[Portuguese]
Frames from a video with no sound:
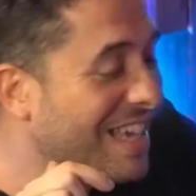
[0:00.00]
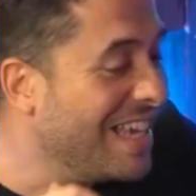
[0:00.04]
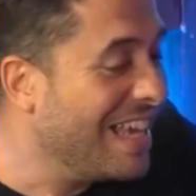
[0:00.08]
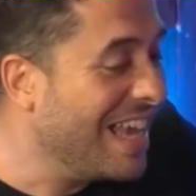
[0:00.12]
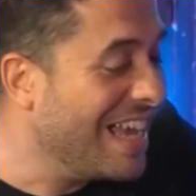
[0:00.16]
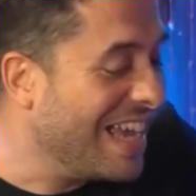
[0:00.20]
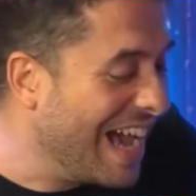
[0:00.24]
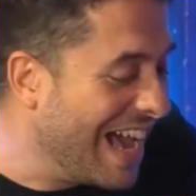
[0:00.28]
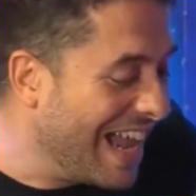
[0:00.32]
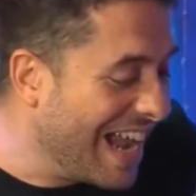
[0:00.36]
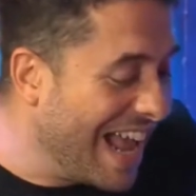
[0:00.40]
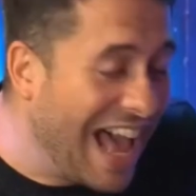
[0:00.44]

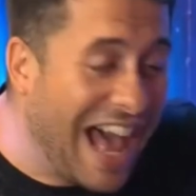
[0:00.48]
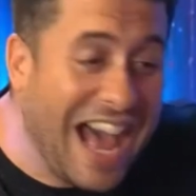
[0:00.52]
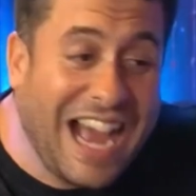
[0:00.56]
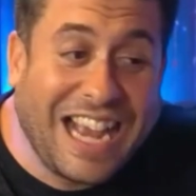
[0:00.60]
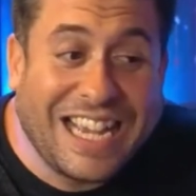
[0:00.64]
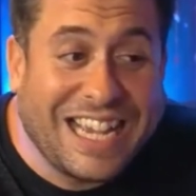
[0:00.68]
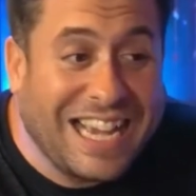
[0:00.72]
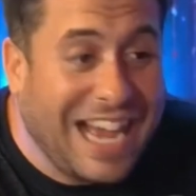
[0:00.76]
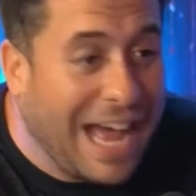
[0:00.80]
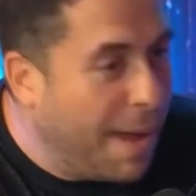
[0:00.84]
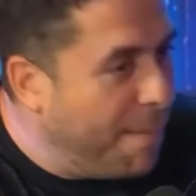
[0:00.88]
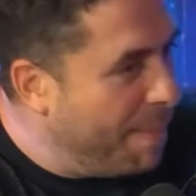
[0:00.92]
cara,
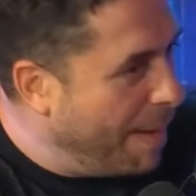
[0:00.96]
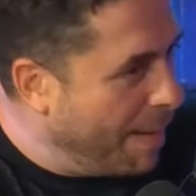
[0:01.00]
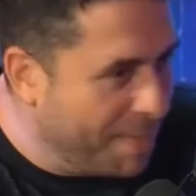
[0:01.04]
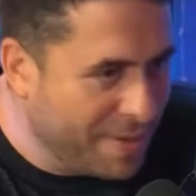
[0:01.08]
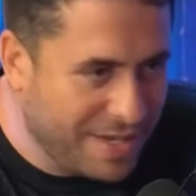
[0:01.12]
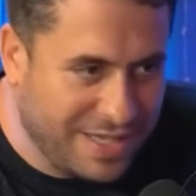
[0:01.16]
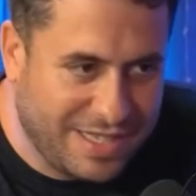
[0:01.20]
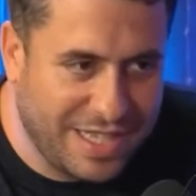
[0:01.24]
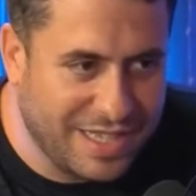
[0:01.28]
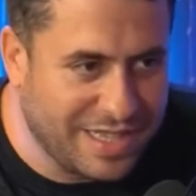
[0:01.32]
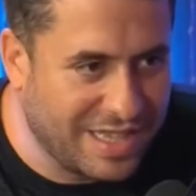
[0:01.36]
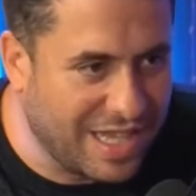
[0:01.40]
acaba a
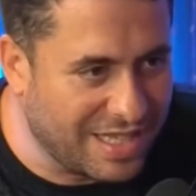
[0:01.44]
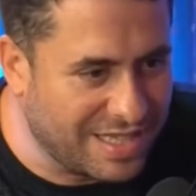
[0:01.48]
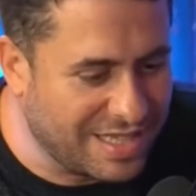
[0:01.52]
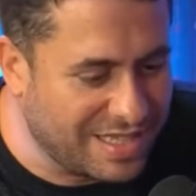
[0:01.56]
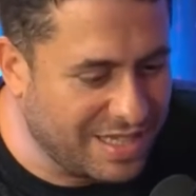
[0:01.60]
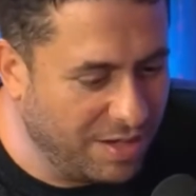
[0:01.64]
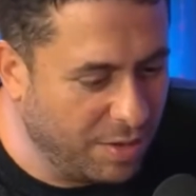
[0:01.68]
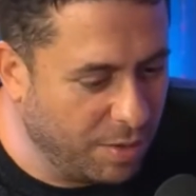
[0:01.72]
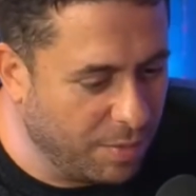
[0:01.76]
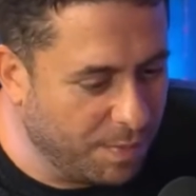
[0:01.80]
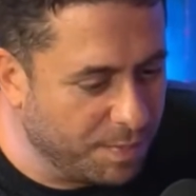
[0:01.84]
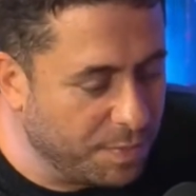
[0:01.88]

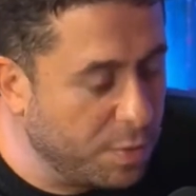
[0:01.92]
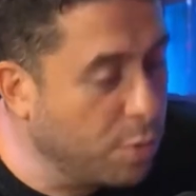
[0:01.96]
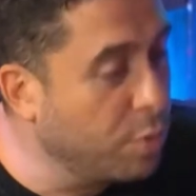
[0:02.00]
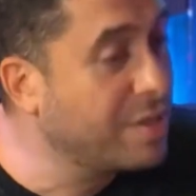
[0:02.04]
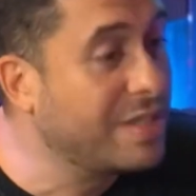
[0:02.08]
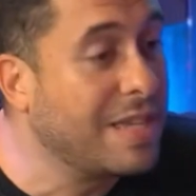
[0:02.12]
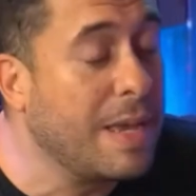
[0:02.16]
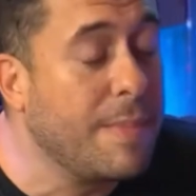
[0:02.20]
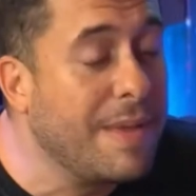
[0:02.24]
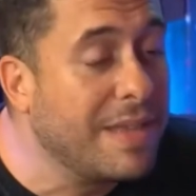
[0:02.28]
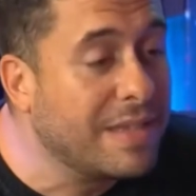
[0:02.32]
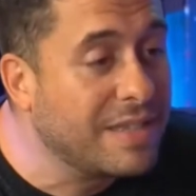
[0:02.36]
apresentação, o
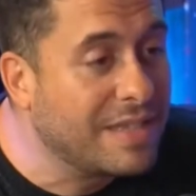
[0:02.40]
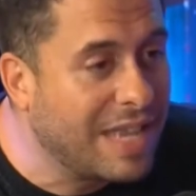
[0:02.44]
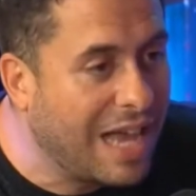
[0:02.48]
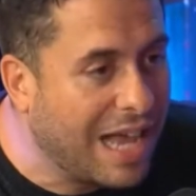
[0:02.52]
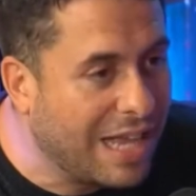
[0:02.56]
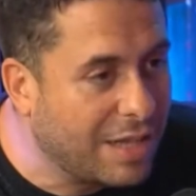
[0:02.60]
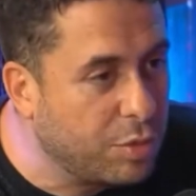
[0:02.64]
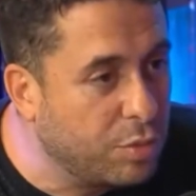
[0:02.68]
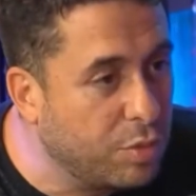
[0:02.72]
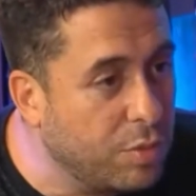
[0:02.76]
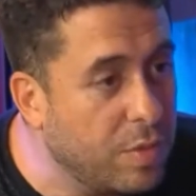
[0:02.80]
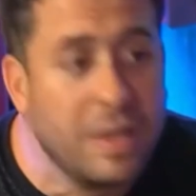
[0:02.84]

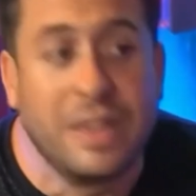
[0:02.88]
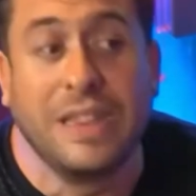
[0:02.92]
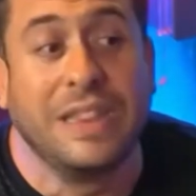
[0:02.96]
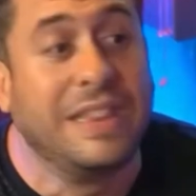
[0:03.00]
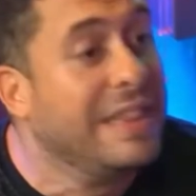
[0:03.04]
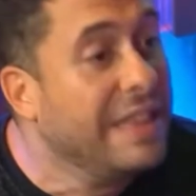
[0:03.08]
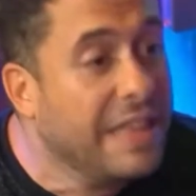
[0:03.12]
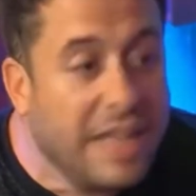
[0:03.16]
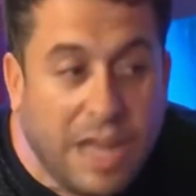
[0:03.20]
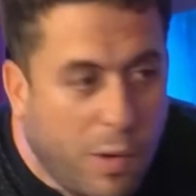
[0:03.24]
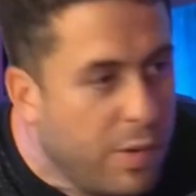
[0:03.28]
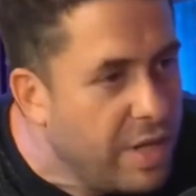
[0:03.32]
Semenzato
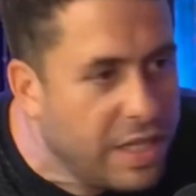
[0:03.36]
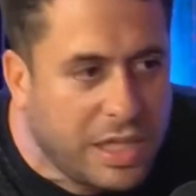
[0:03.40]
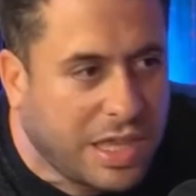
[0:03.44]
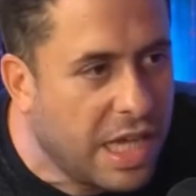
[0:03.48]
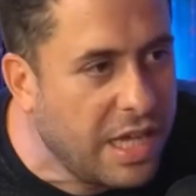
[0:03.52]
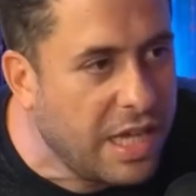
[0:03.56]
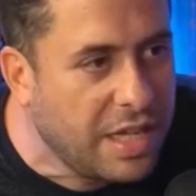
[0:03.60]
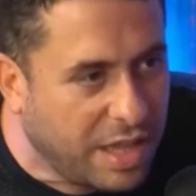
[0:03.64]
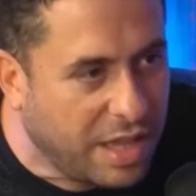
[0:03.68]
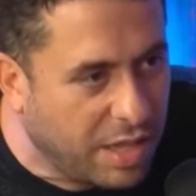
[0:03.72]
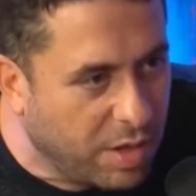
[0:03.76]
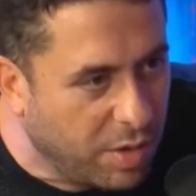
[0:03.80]
não
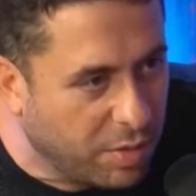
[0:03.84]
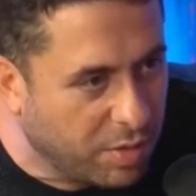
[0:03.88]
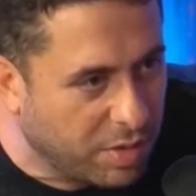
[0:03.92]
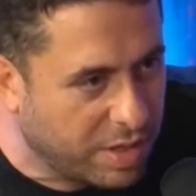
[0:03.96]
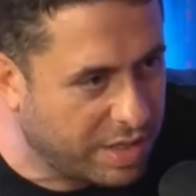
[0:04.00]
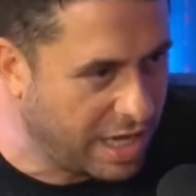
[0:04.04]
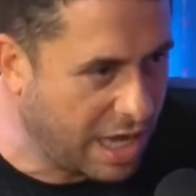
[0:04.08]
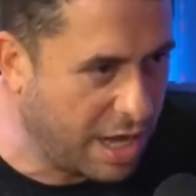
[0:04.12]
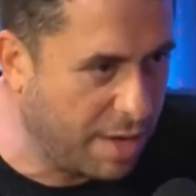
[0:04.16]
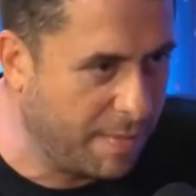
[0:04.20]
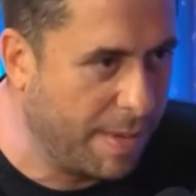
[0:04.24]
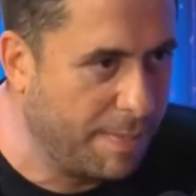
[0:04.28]
entendeu que
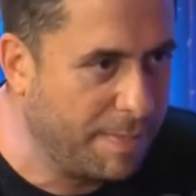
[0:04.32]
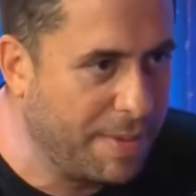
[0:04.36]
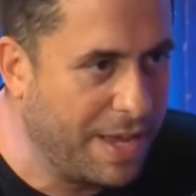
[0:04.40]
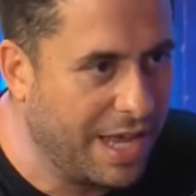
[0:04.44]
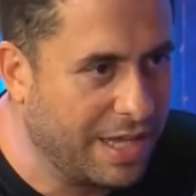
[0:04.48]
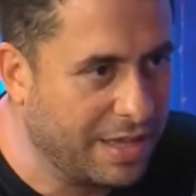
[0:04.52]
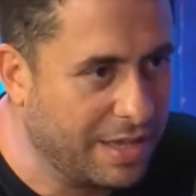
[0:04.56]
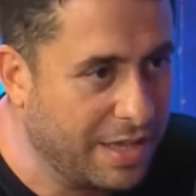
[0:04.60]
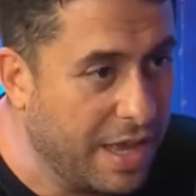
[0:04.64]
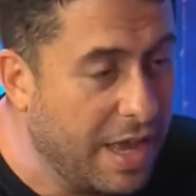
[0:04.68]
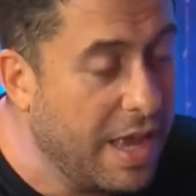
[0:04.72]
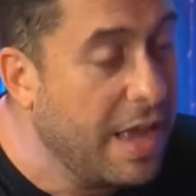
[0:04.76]
era uma
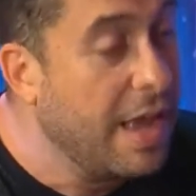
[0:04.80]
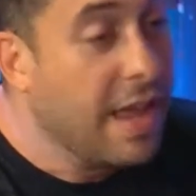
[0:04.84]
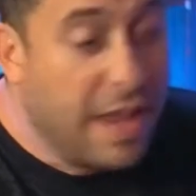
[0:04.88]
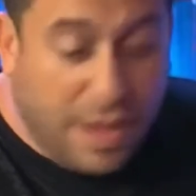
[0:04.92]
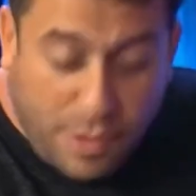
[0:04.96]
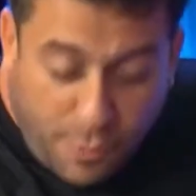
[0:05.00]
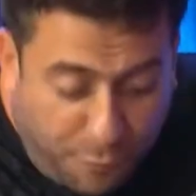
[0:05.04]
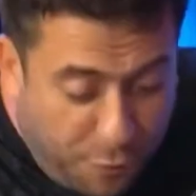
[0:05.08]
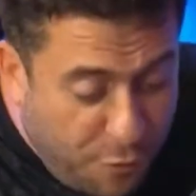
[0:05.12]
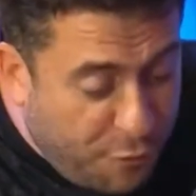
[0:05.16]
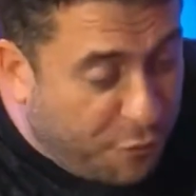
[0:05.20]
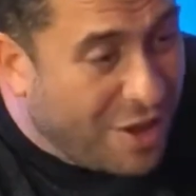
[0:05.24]
piada. Eu
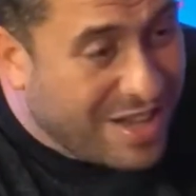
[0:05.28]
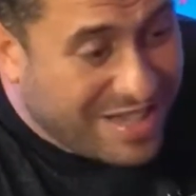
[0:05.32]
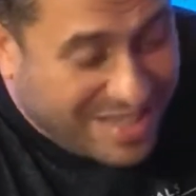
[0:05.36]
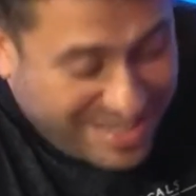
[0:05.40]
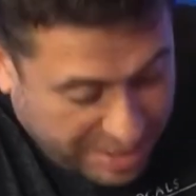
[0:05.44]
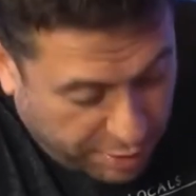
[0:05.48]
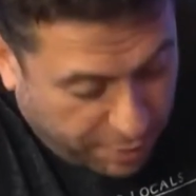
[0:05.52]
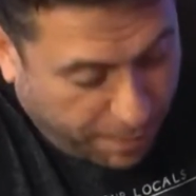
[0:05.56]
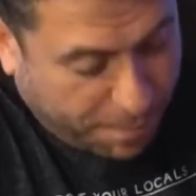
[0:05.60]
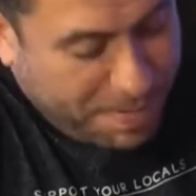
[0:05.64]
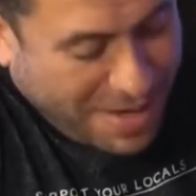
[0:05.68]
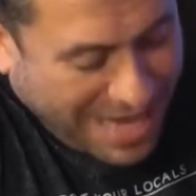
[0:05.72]
fui
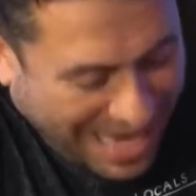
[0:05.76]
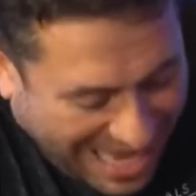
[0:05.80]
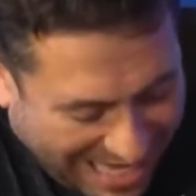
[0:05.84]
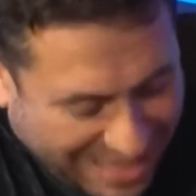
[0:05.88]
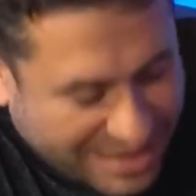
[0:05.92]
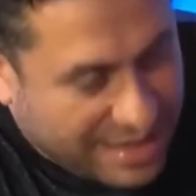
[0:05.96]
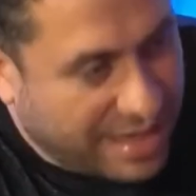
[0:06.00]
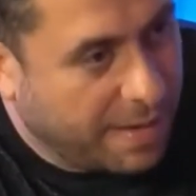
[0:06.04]
fazendo piada.